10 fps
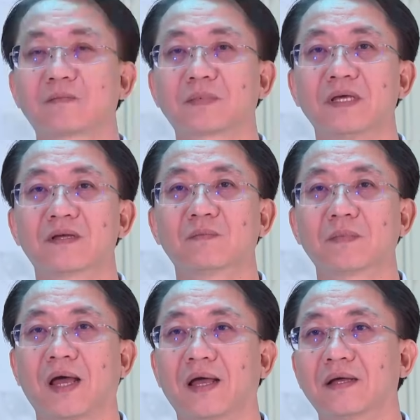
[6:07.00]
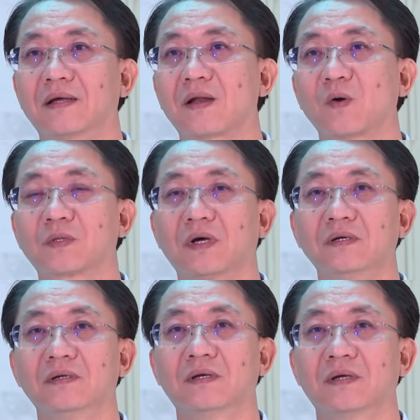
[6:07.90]
Công ty cũng đã đầu
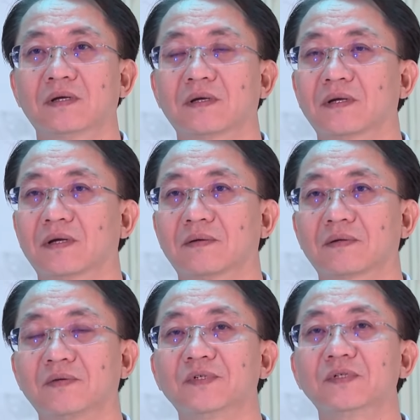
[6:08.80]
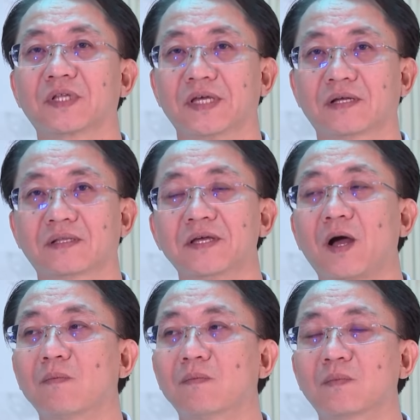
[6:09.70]
tư ờ, các phương tiện thi
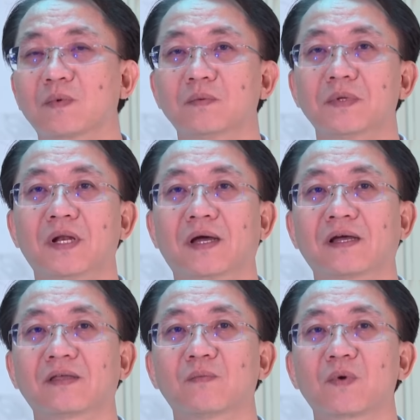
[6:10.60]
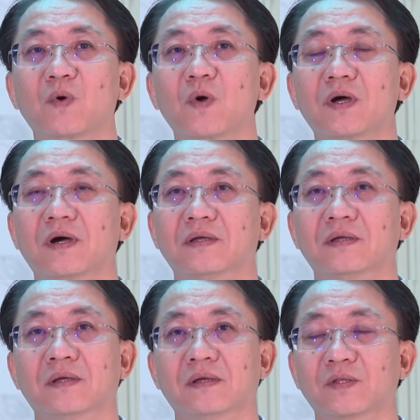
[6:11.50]
công cũng như là các dụng cụ đội người
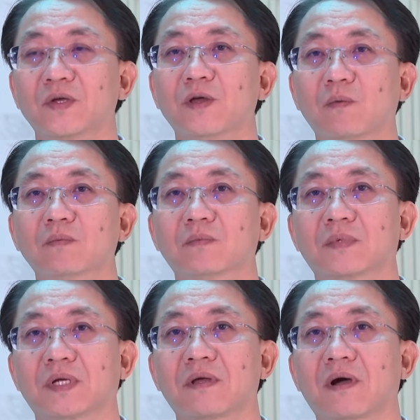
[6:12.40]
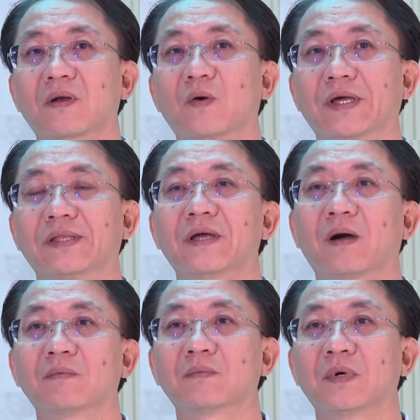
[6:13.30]
chuyên dụng cho cái đội này thi
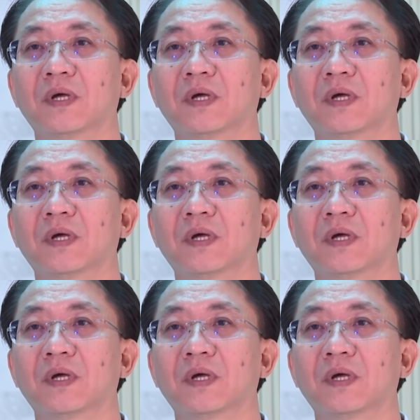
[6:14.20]
công